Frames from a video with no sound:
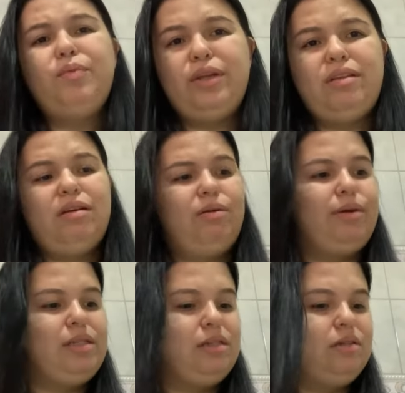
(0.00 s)
muita
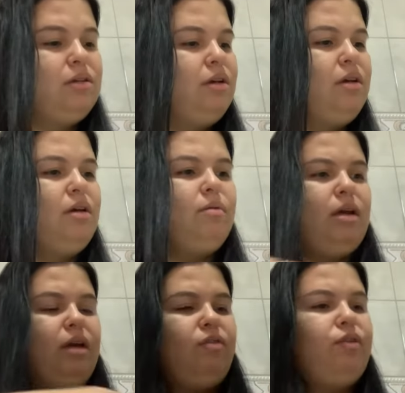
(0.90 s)
coisa.
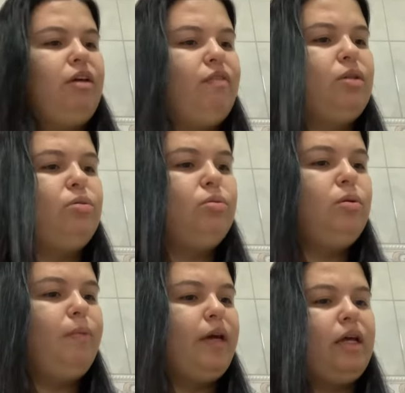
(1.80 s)
É, eu vou levar
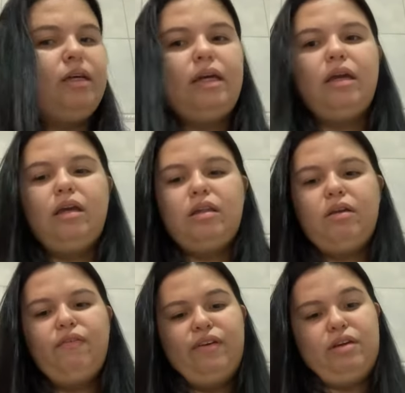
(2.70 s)
tudo pra ela na
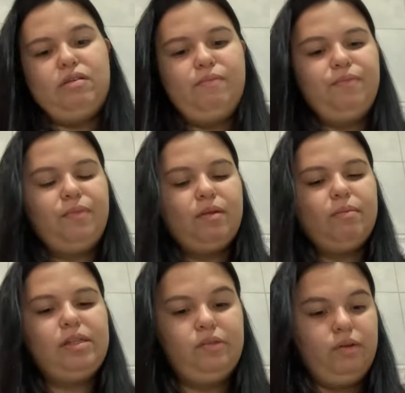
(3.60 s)
quinta-feira.
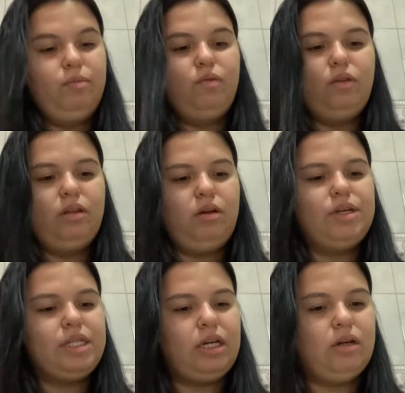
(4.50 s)
Mas foi muita
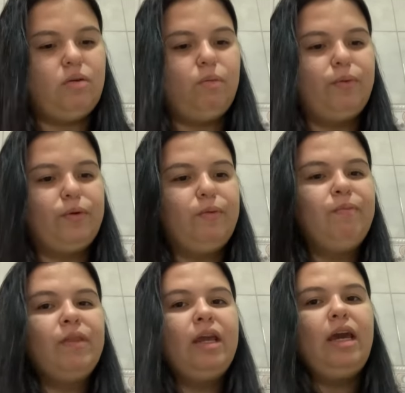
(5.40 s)
coisa que ela comprou.
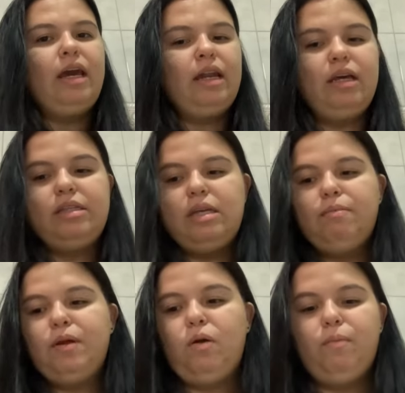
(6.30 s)
Ela
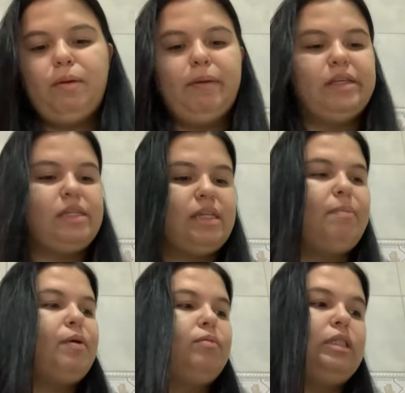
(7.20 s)
sempre compra peças da
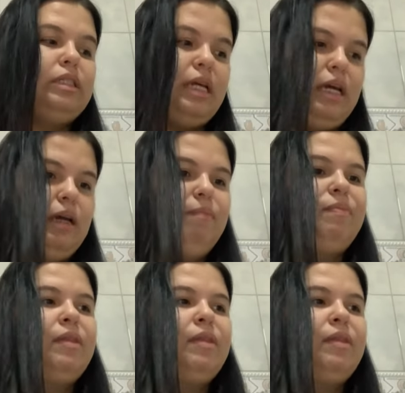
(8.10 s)
pronta entrega.